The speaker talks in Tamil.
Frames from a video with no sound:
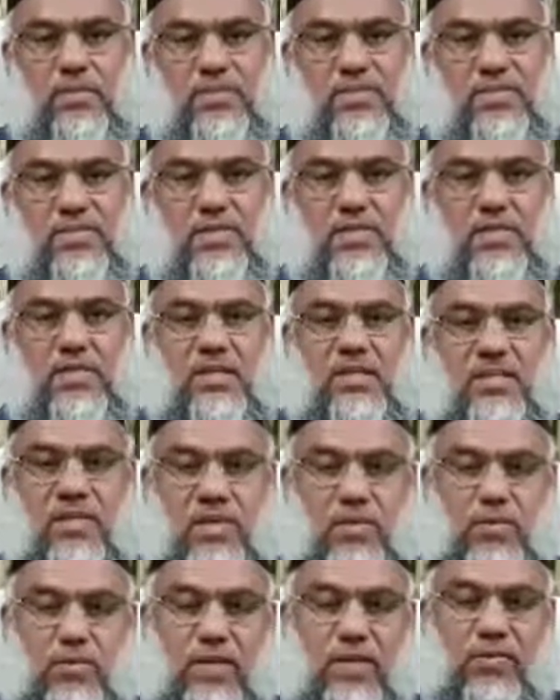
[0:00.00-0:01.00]
மஸ்ஜிதிற்கு
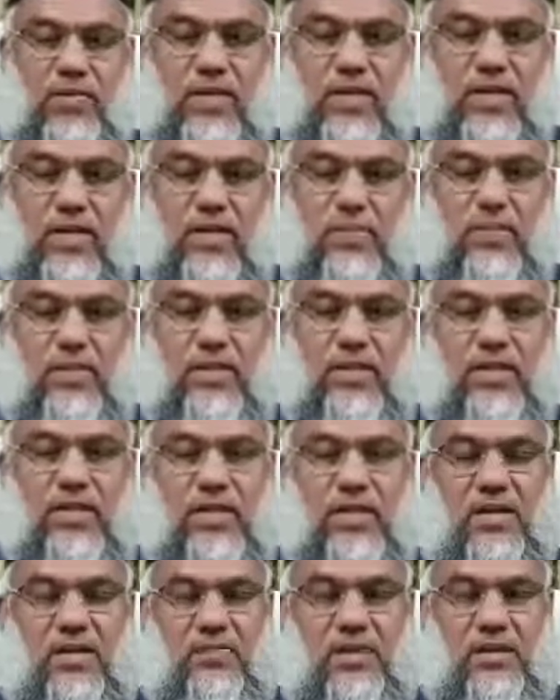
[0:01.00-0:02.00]
வர முடியவில்லை
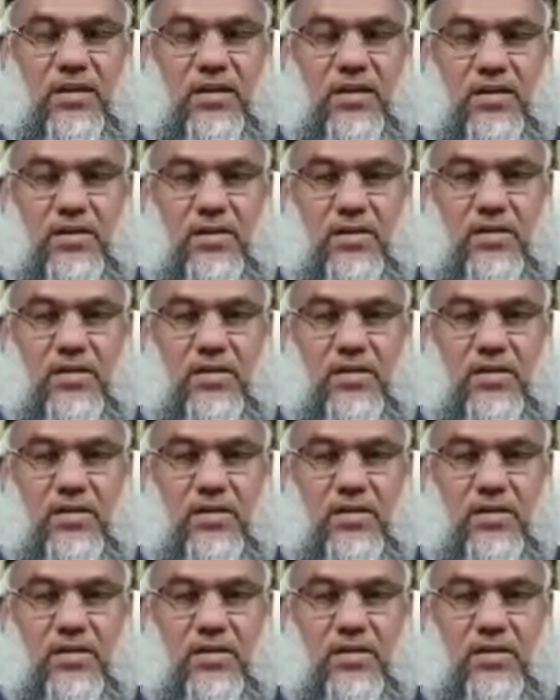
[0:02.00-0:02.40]
என்பதற்காகவே